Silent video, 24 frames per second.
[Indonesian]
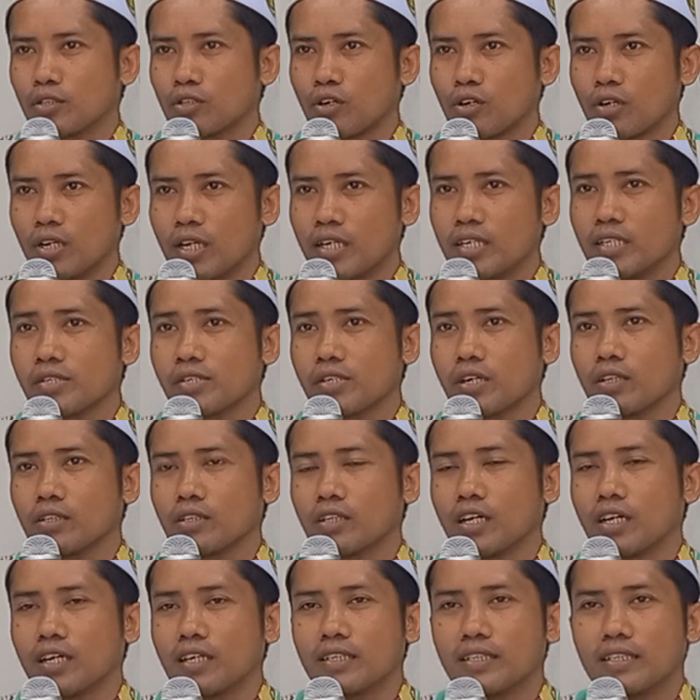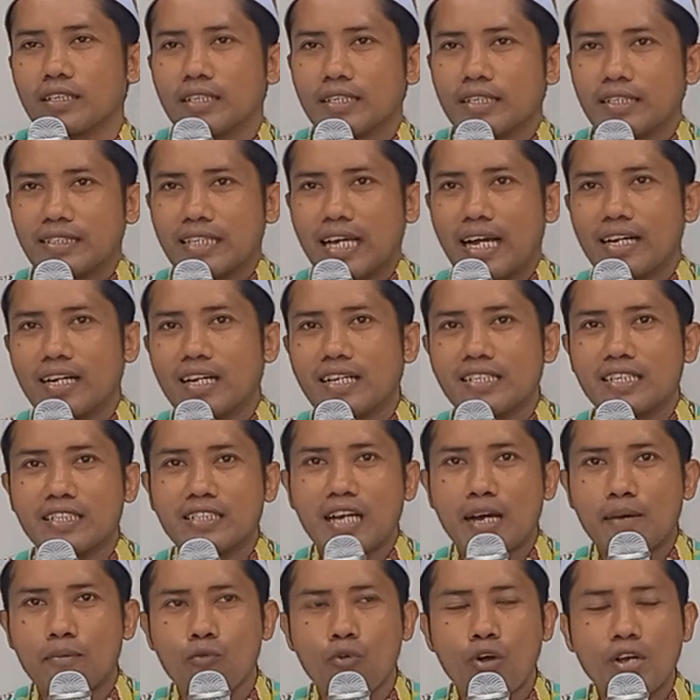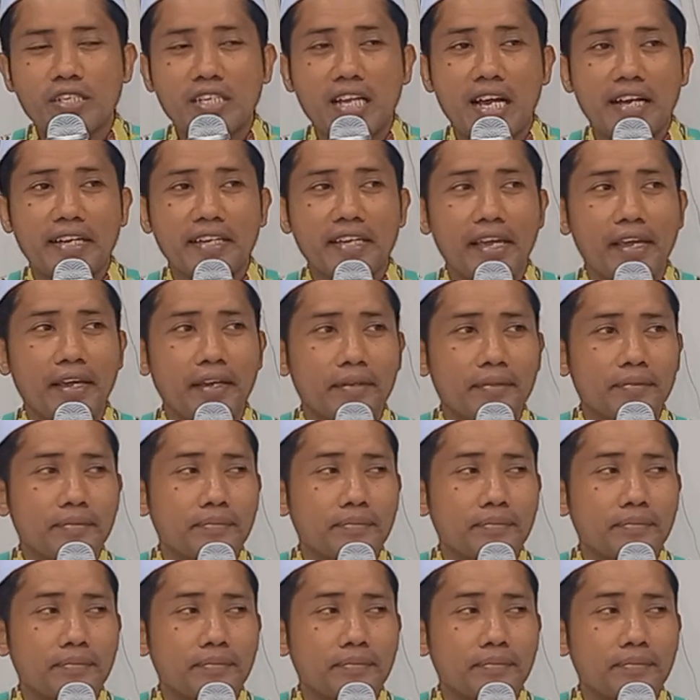toli insya Allah tak ada sih tak puasa angi